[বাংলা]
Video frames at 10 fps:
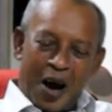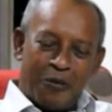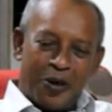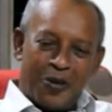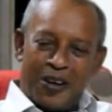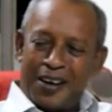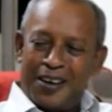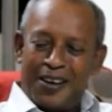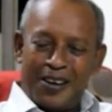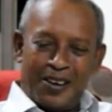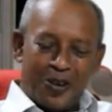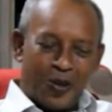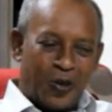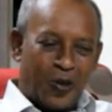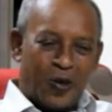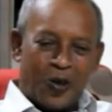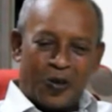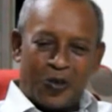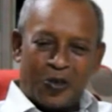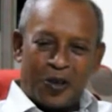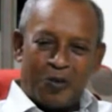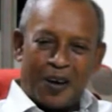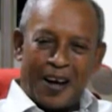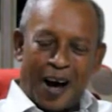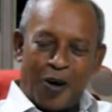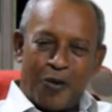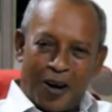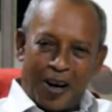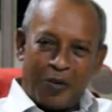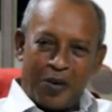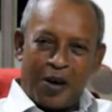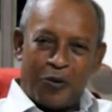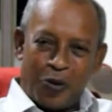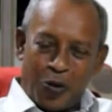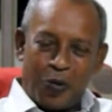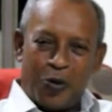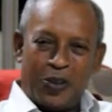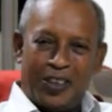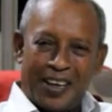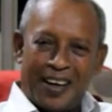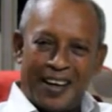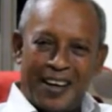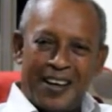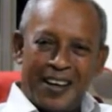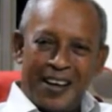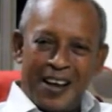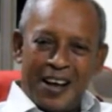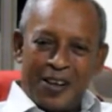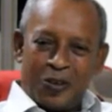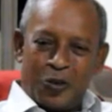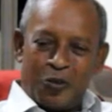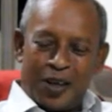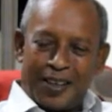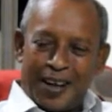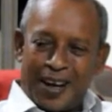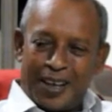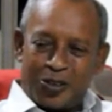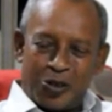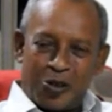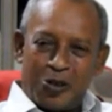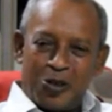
আমরা ওইখানে অংশগ্রহণ করতে পারলে আরও ভালো লাগবে এবং করবো ইনশাল্লাহ তোমরা যারা আসো